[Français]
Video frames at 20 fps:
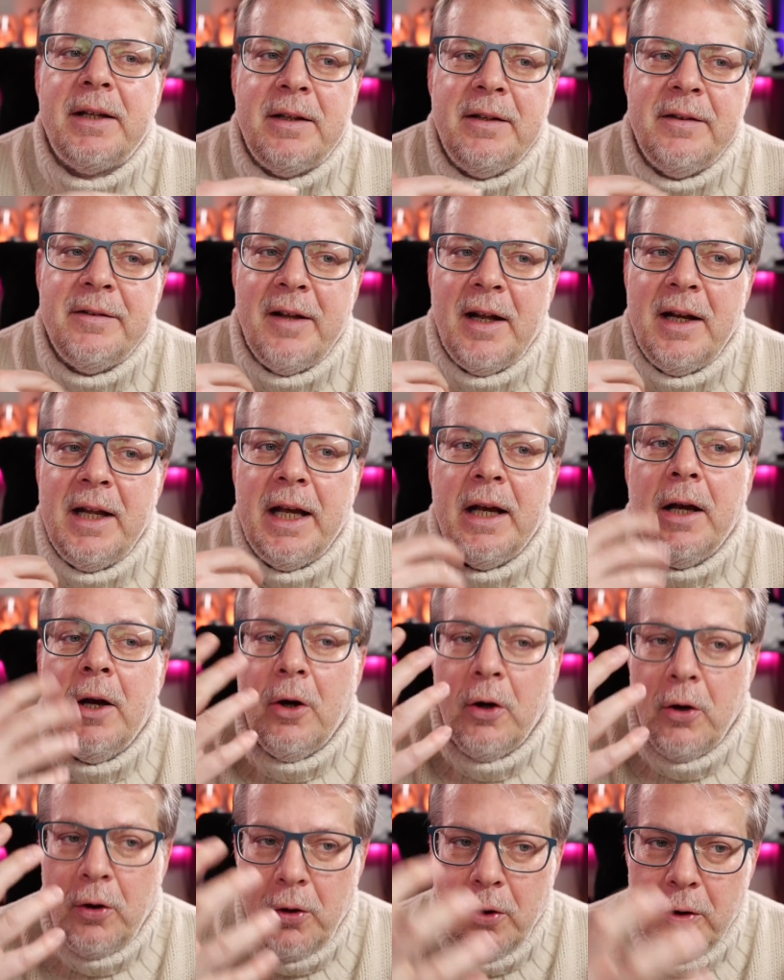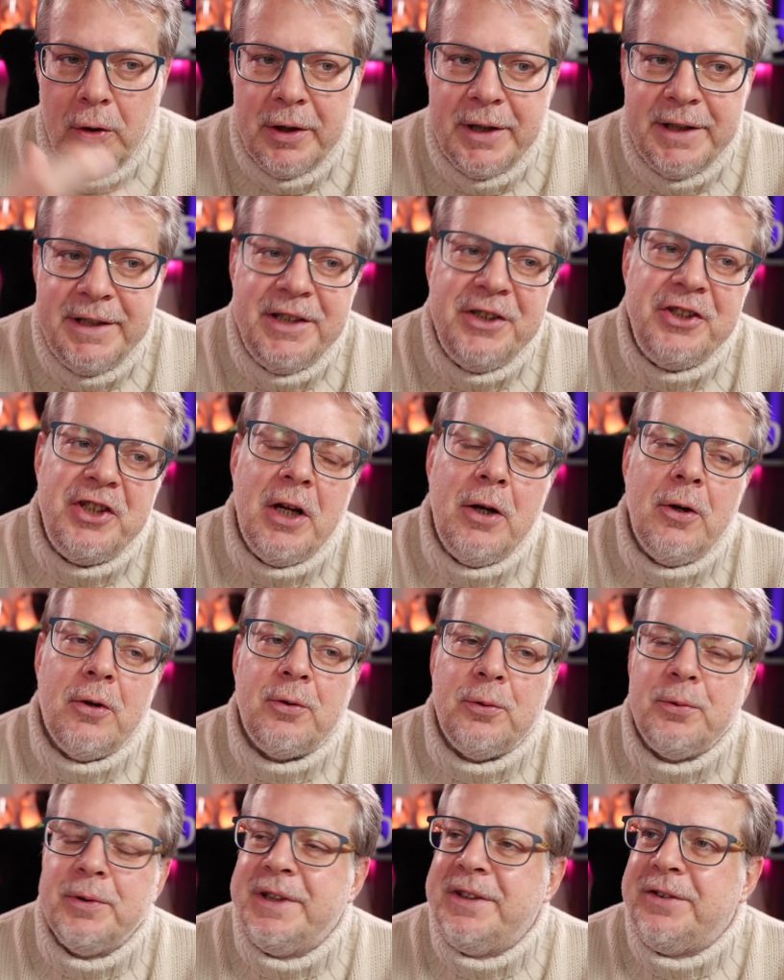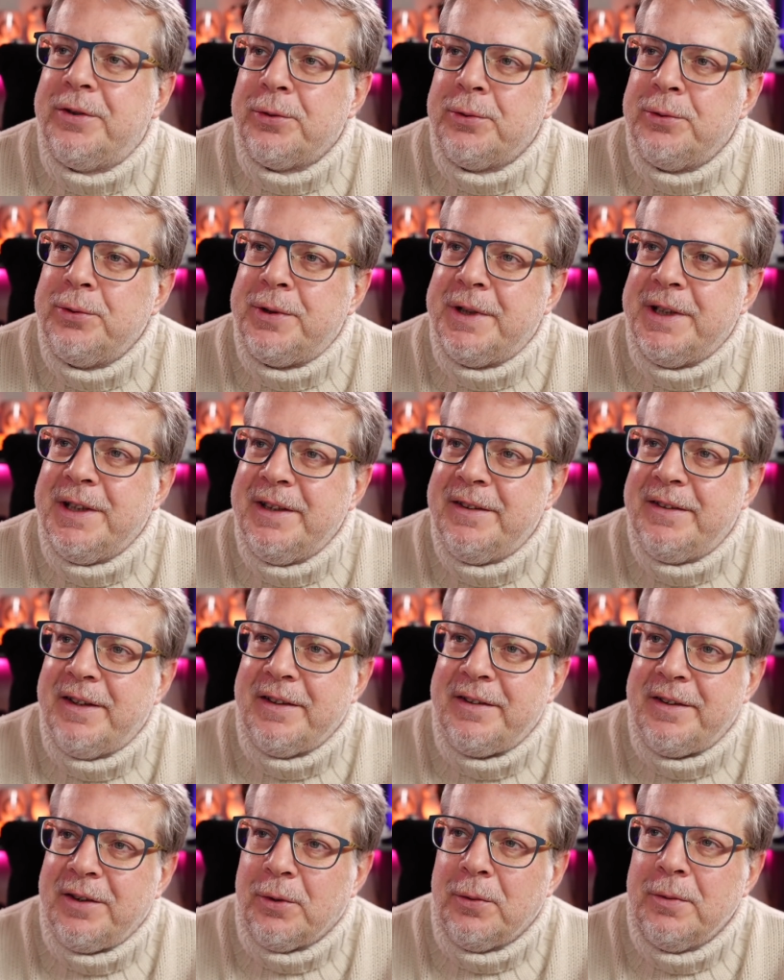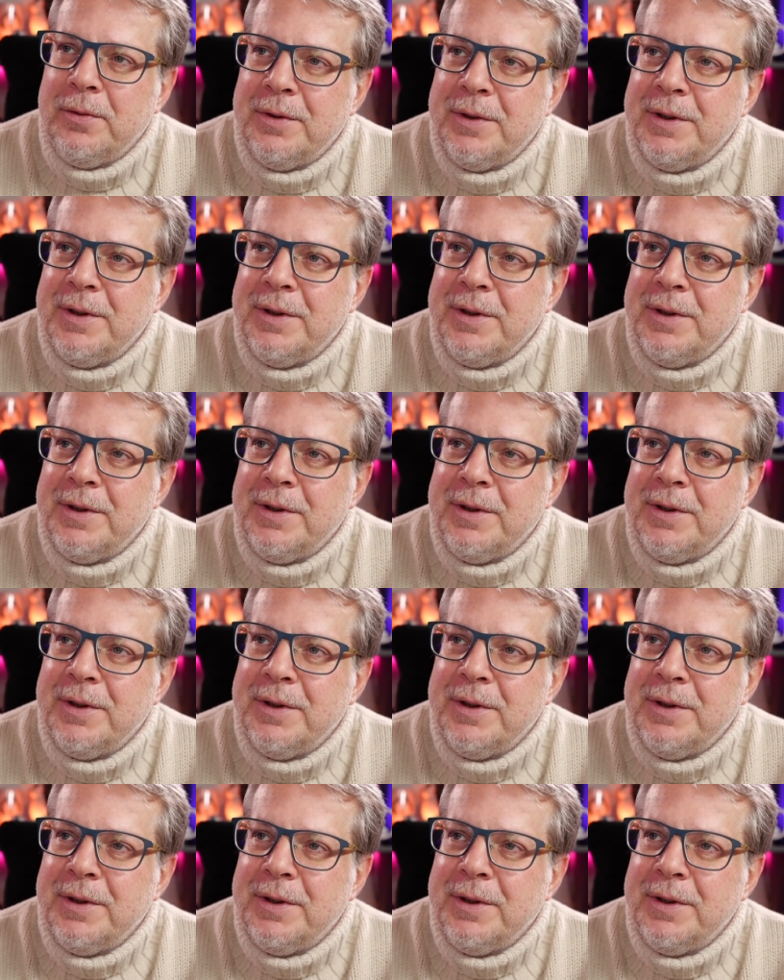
qu'ils allaient re-rédiger leurs conditions d'utilisation.